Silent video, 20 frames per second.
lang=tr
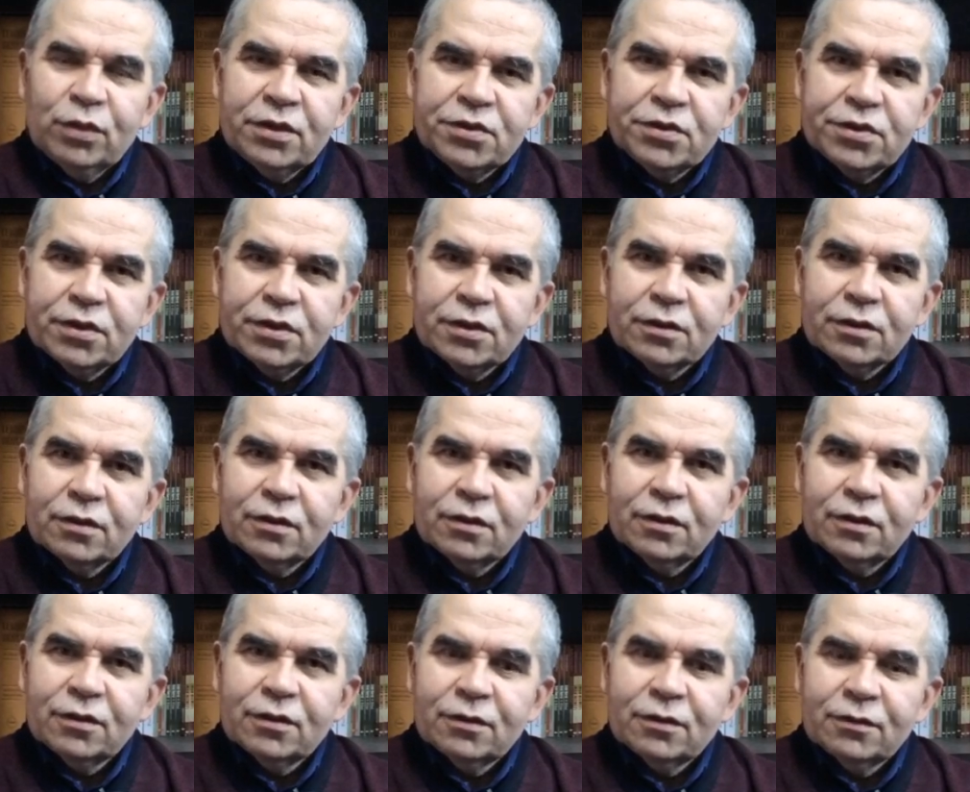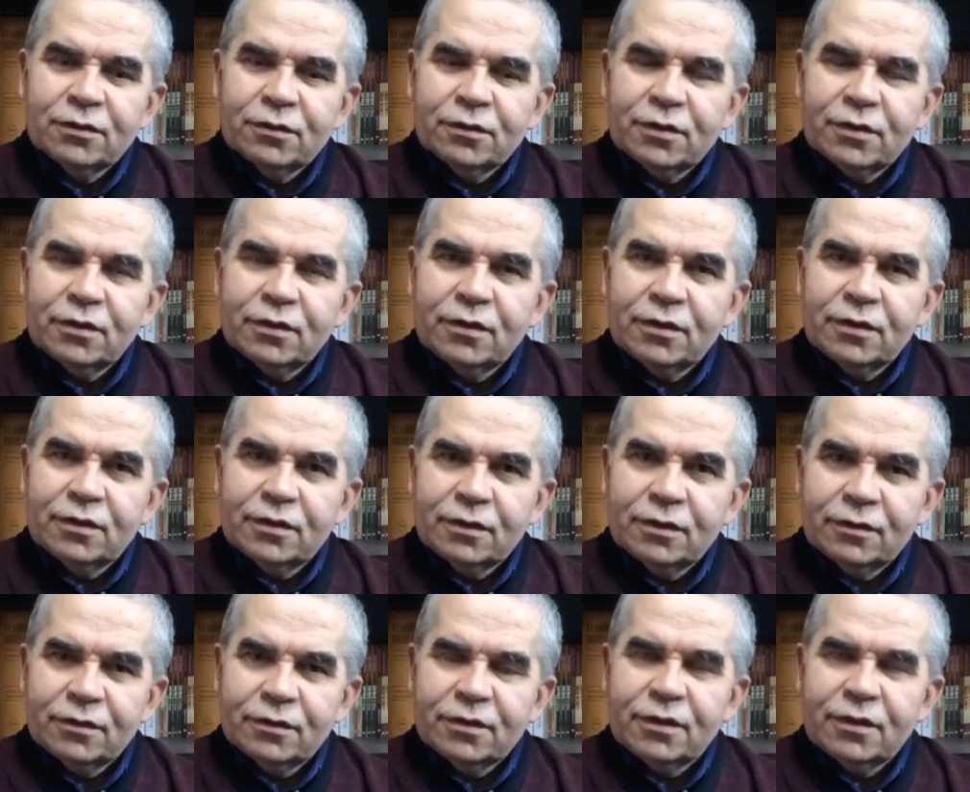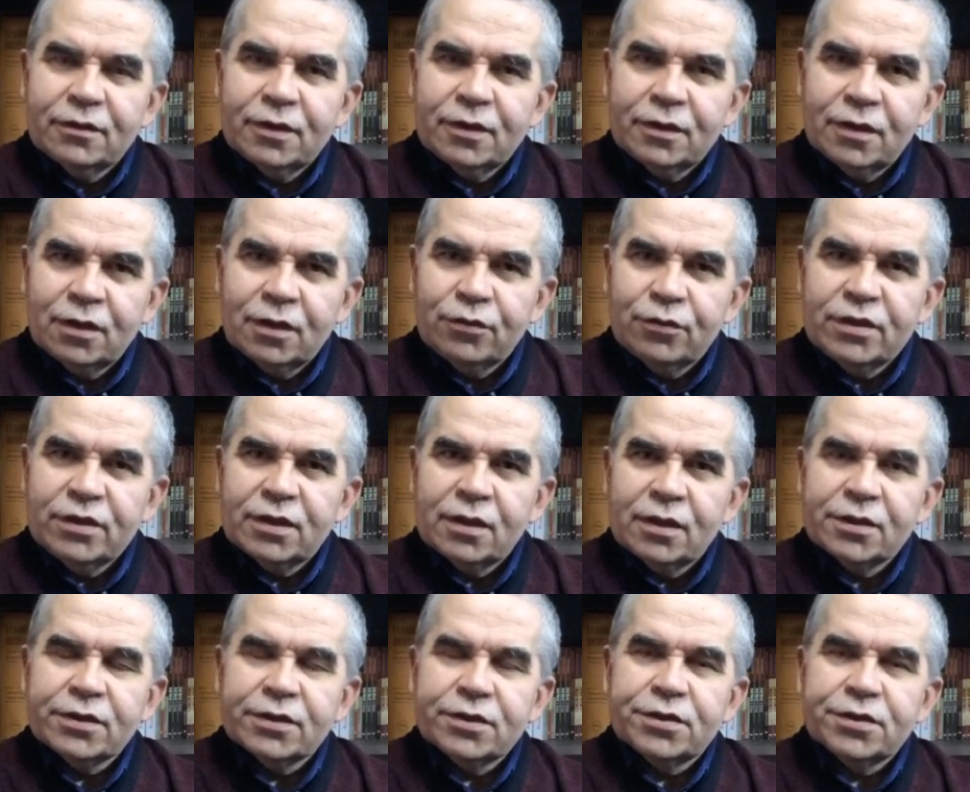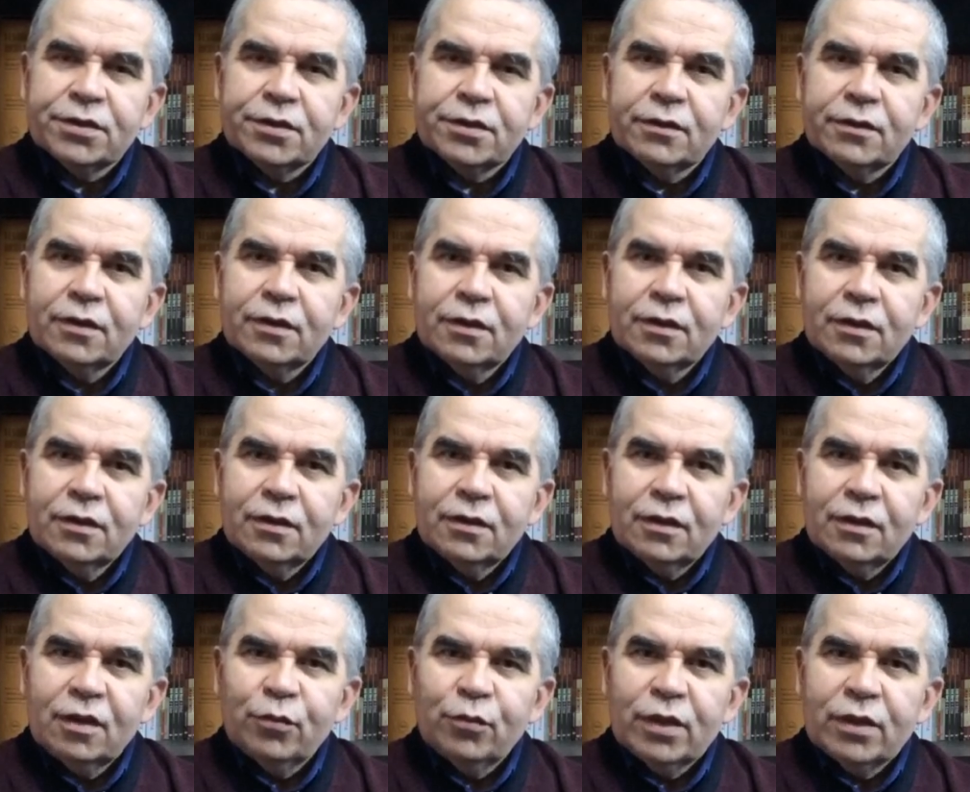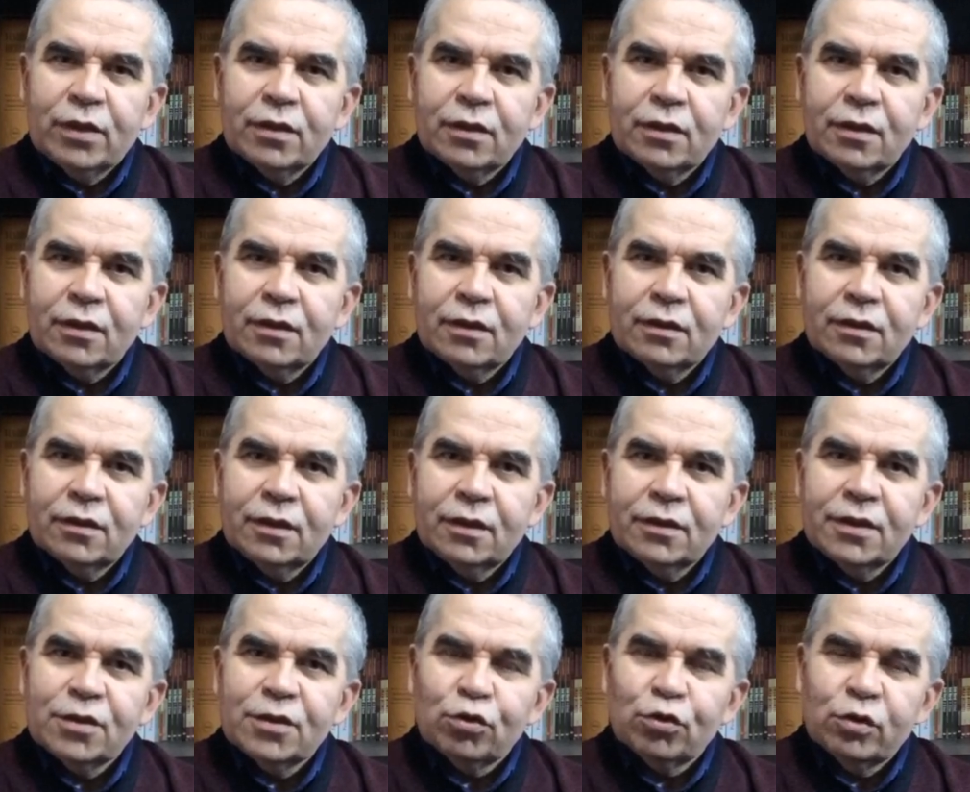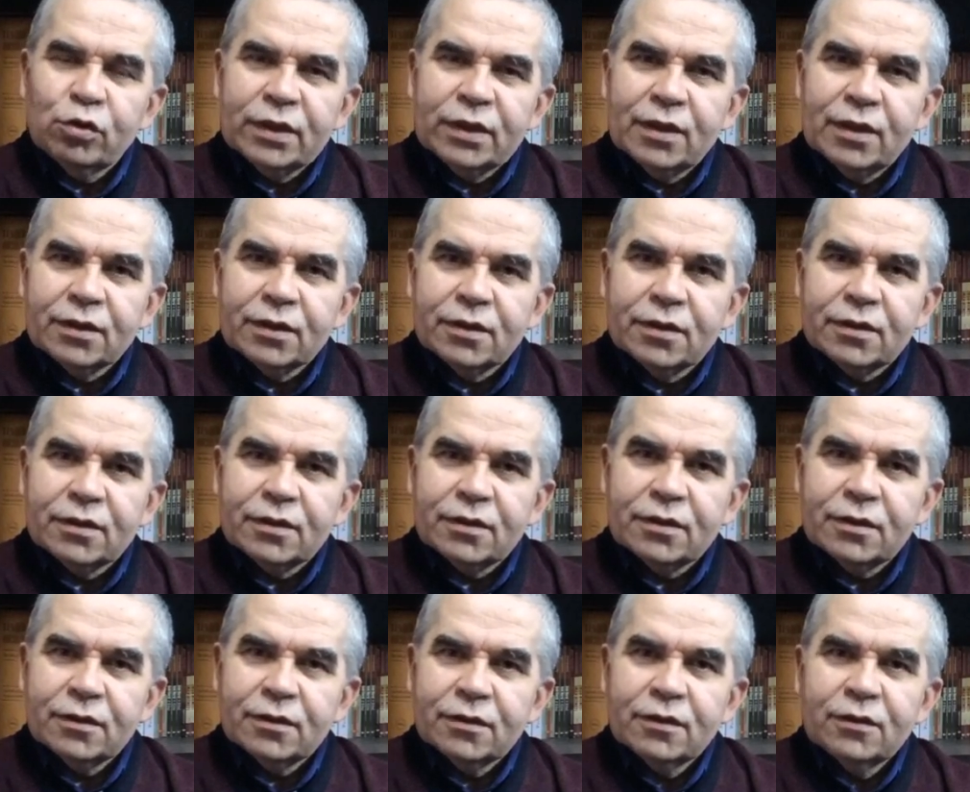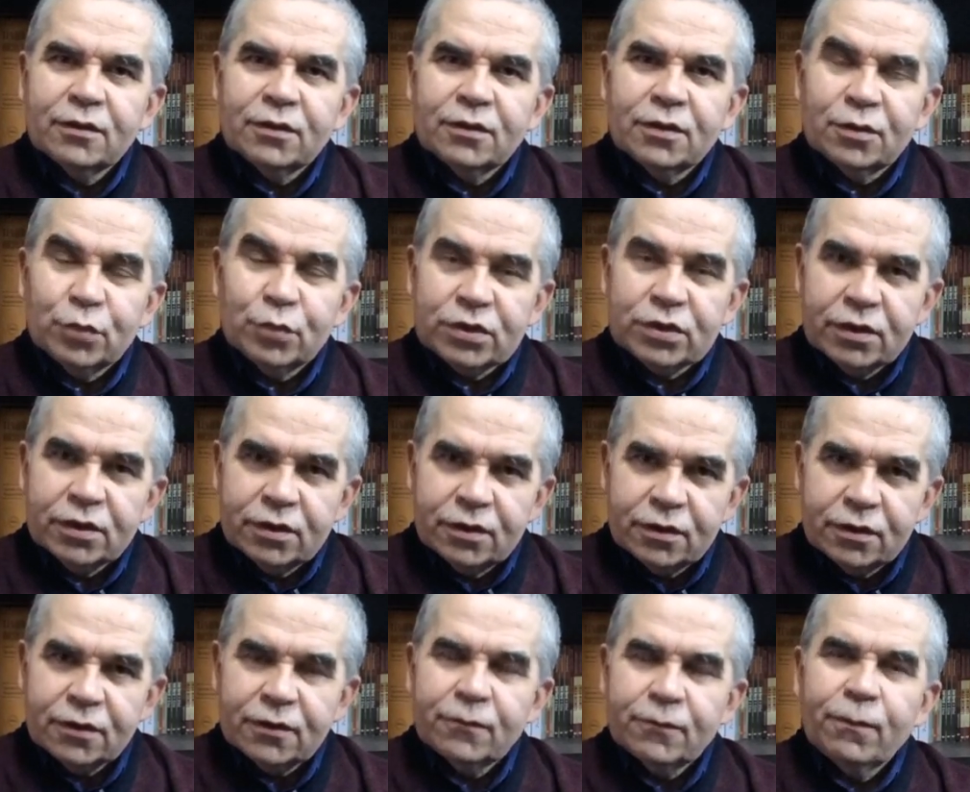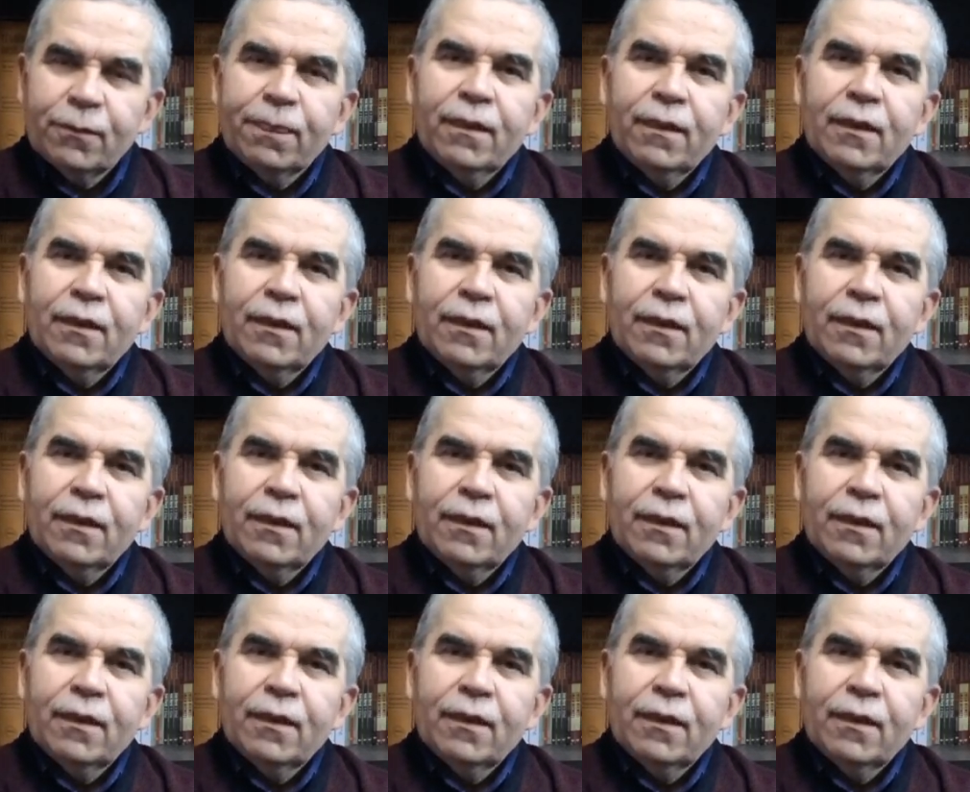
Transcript: Birinci e, e, tedavi seansı için Almanya'ya annesi olmadan gitti. Gitmiş idi.